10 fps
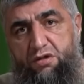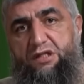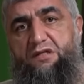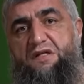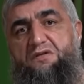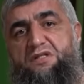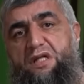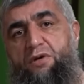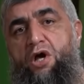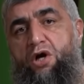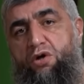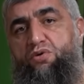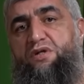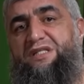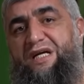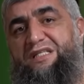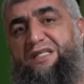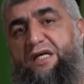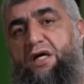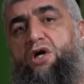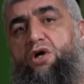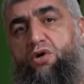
саллаху который сказано,